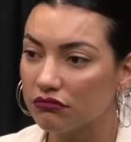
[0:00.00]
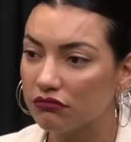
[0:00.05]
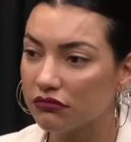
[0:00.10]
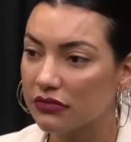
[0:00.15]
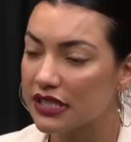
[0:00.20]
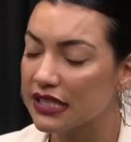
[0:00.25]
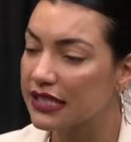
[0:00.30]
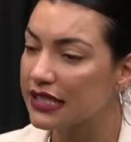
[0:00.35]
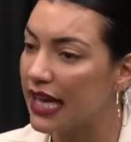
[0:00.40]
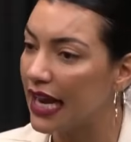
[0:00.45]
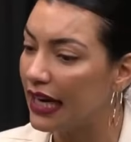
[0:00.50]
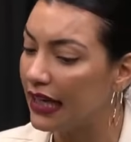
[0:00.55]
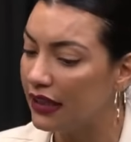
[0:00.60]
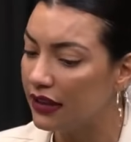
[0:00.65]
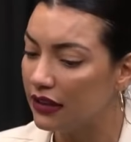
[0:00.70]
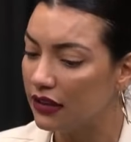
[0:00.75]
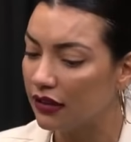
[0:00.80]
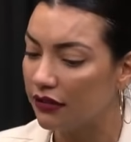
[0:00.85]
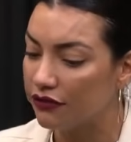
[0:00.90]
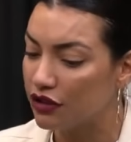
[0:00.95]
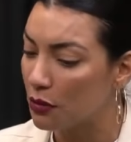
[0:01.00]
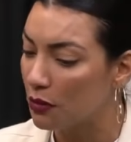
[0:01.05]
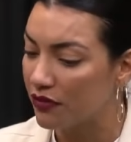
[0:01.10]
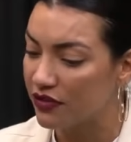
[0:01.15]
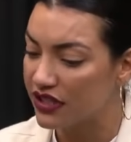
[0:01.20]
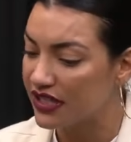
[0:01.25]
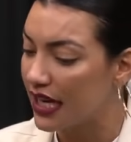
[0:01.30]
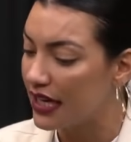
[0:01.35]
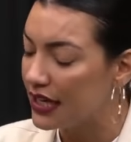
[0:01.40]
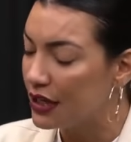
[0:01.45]
sem. Tipo,
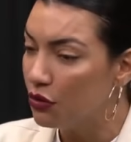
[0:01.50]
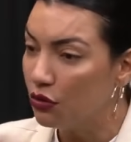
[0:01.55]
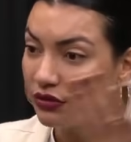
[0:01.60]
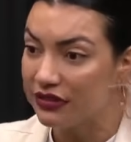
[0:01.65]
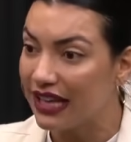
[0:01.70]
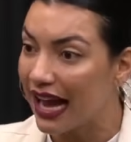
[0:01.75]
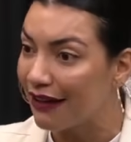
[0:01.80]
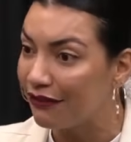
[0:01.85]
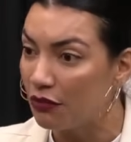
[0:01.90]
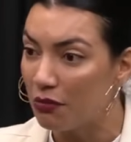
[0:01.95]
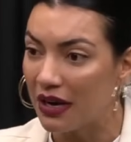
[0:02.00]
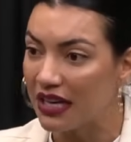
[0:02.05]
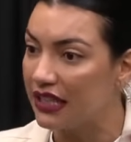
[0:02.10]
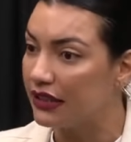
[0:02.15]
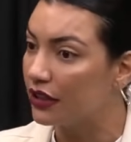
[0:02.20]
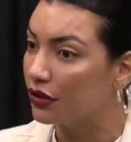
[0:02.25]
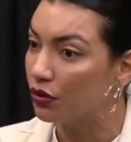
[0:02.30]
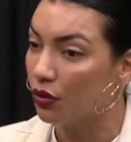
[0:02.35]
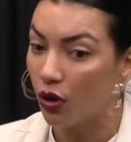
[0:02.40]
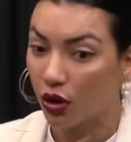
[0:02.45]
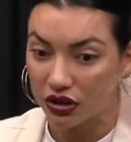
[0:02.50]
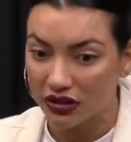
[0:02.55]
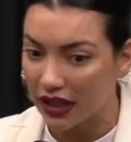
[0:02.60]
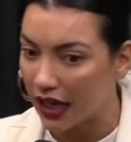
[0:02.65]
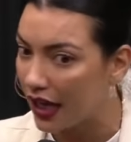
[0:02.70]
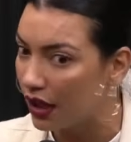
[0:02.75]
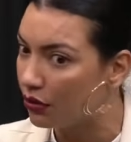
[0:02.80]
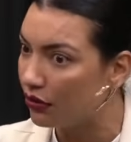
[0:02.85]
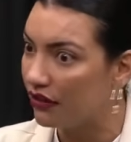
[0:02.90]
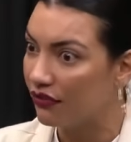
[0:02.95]
você liu, dava uma lida no
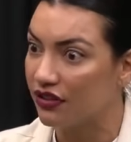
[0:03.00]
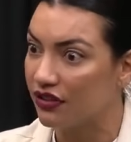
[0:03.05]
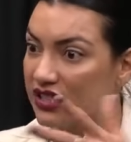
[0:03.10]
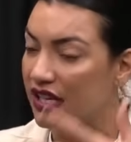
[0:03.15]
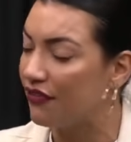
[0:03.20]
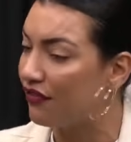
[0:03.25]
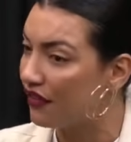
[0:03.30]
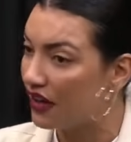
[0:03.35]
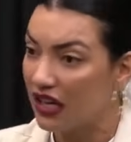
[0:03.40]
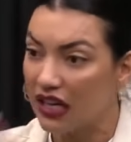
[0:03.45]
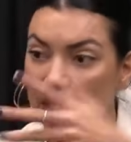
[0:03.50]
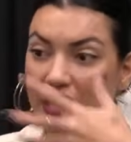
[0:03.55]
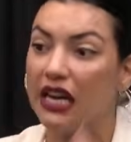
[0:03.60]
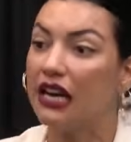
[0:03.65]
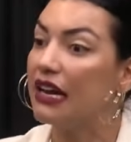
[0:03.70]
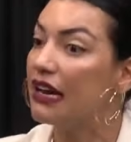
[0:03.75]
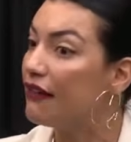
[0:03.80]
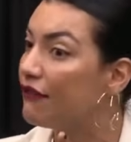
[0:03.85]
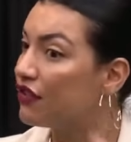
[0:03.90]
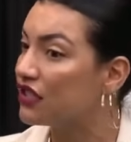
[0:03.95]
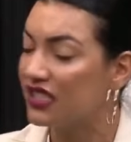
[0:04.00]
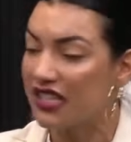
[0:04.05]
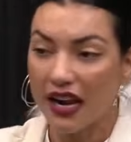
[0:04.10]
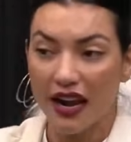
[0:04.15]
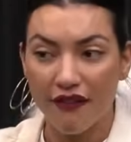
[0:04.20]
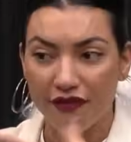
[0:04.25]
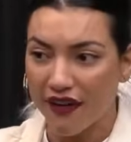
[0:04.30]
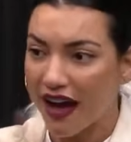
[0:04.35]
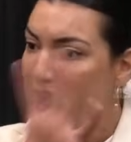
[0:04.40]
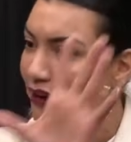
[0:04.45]
roteiro e, você ia, e você
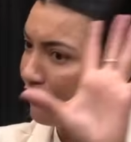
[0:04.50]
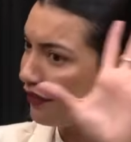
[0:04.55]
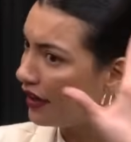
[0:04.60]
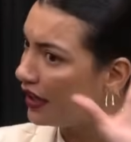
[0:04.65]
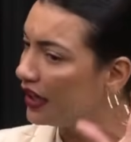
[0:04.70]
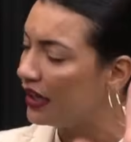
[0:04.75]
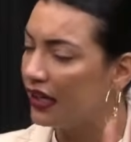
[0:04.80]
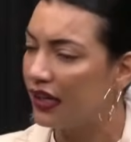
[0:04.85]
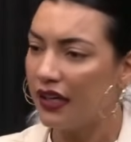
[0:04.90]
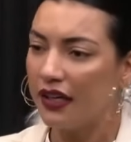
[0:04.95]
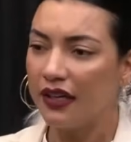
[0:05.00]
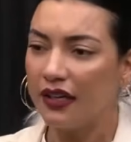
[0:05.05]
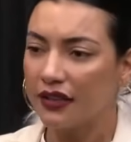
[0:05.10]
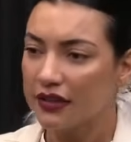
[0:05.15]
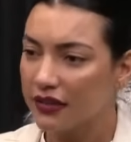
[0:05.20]
levava. É porque eu